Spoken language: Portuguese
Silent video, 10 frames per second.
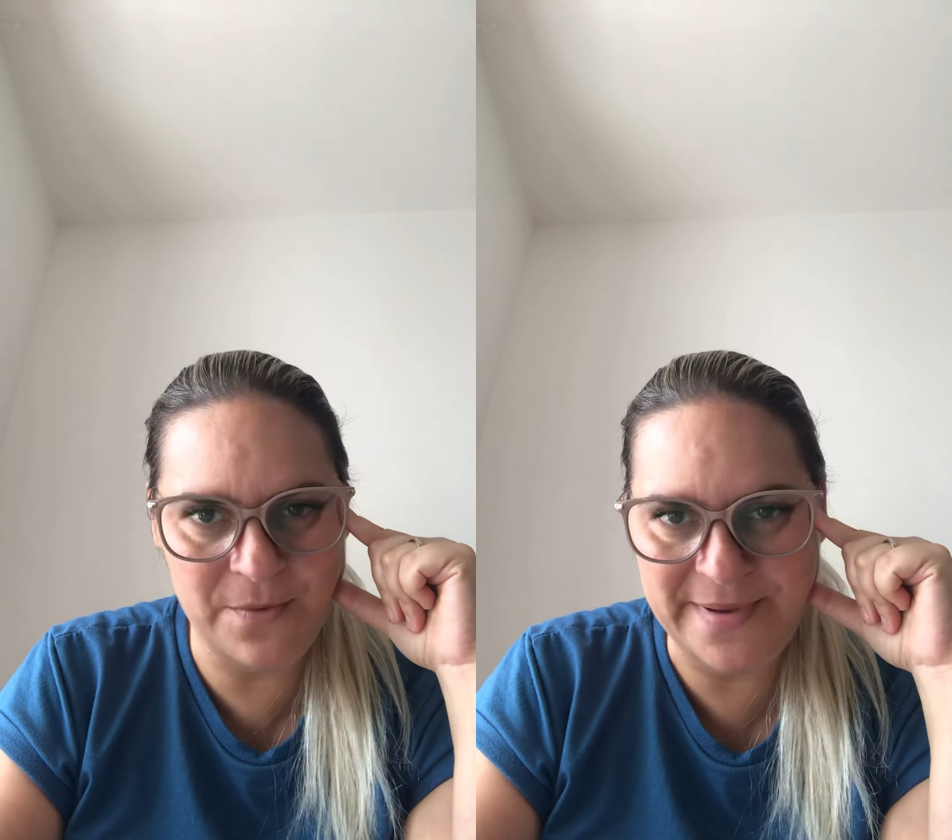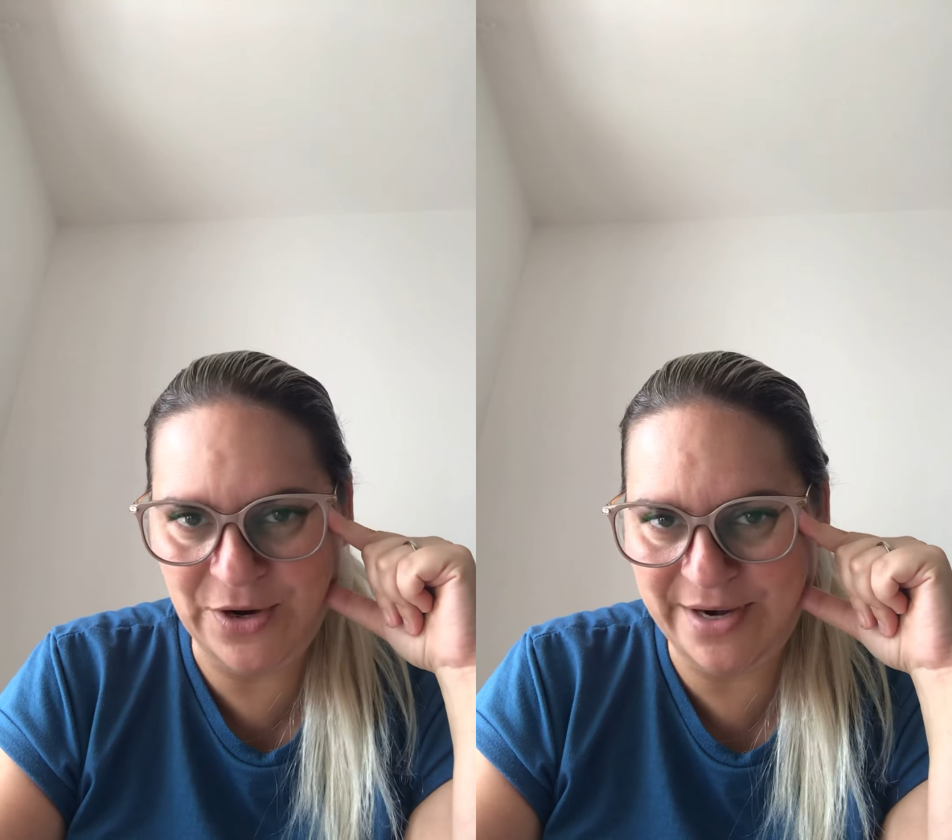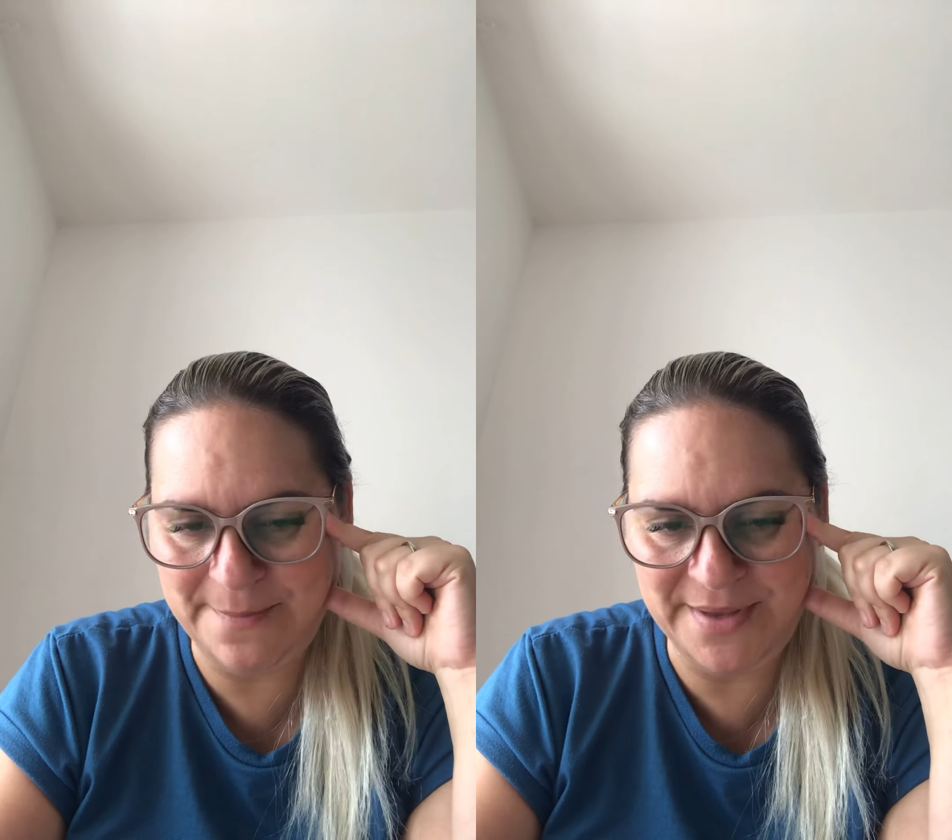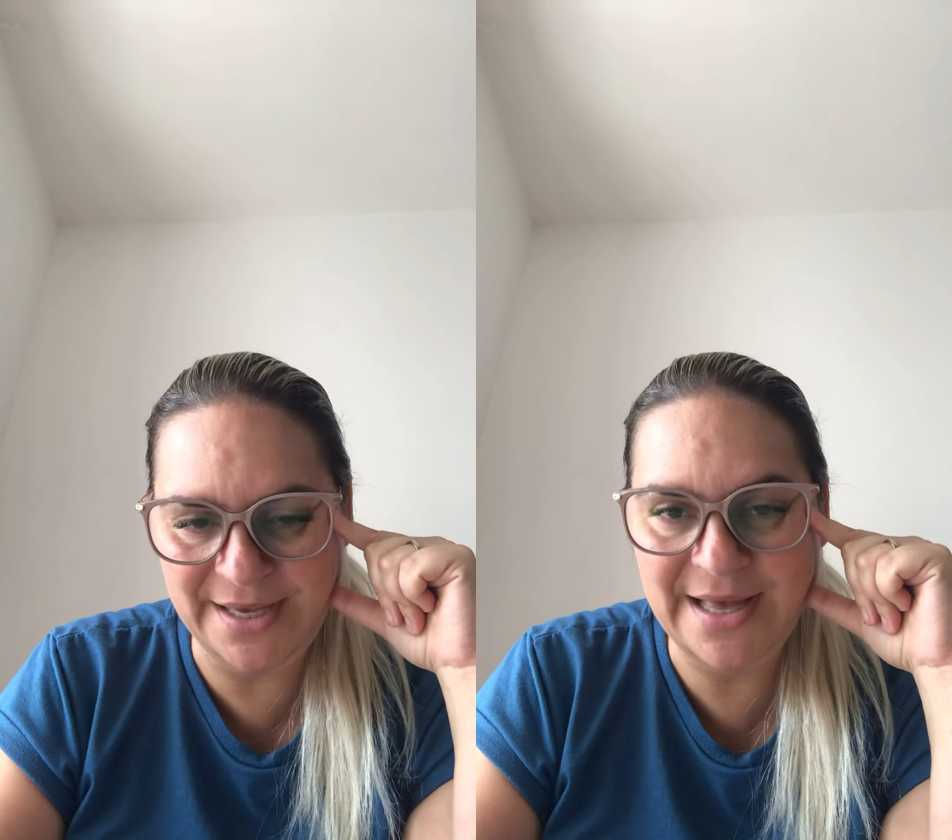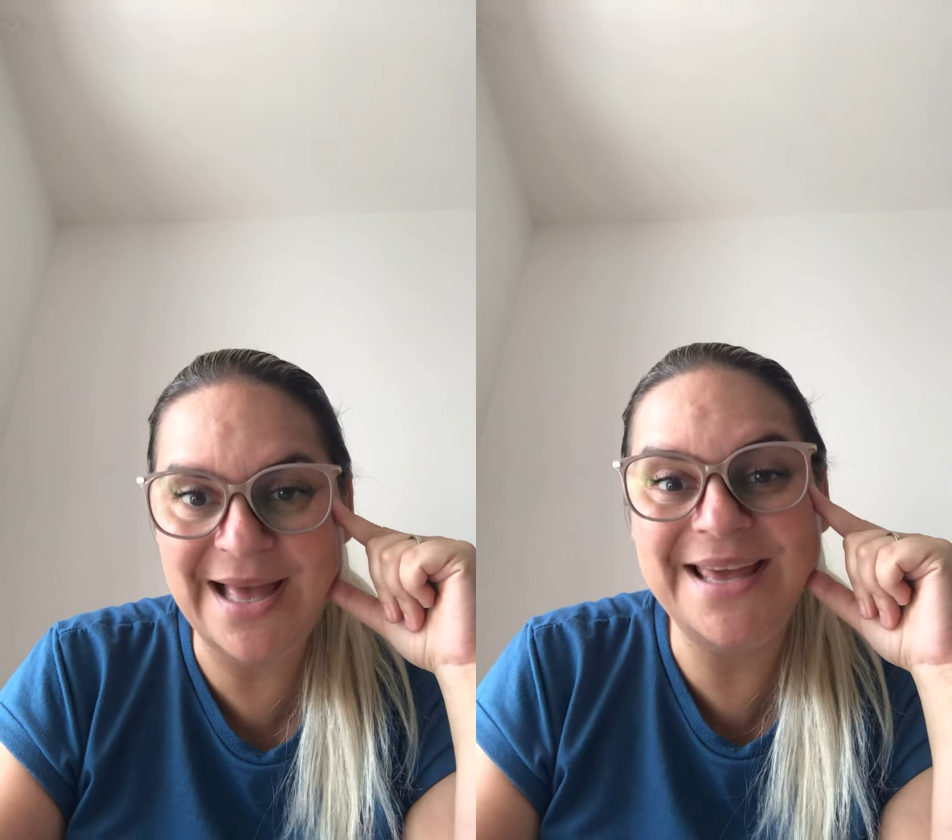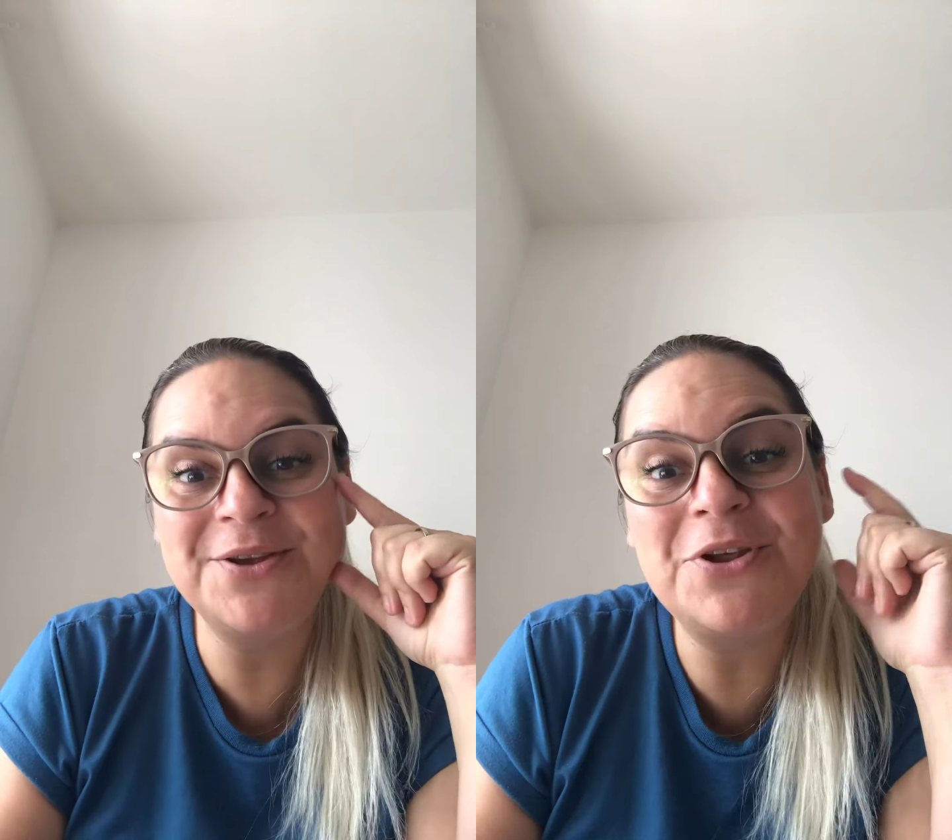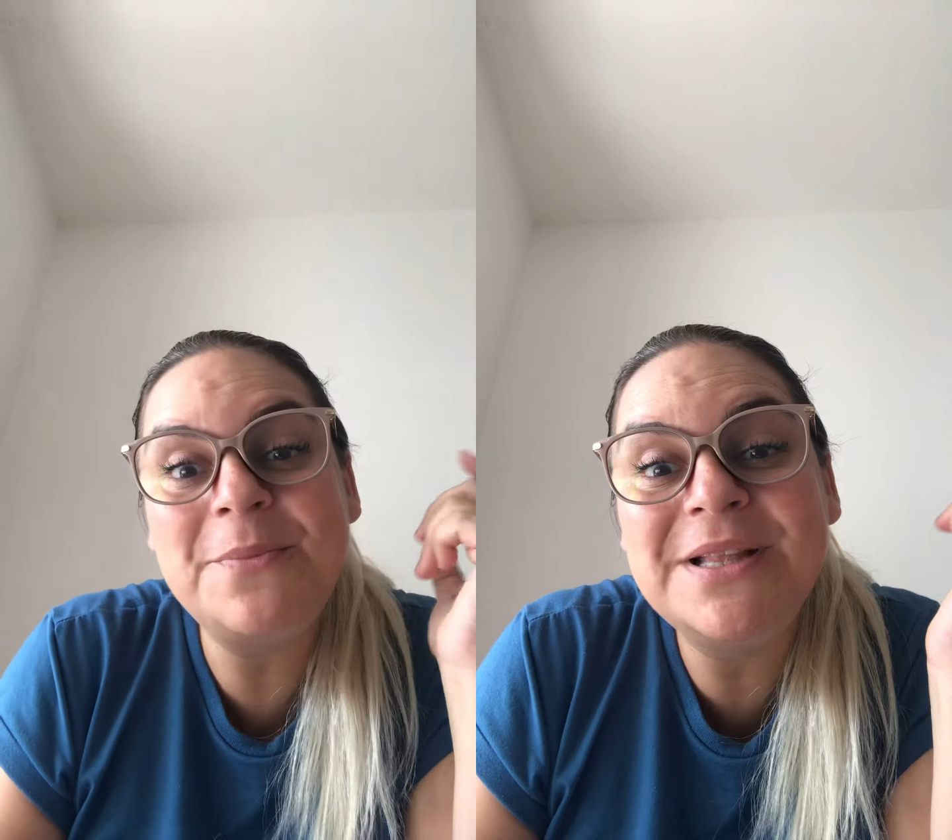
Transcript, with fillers: melhor amiga e o nome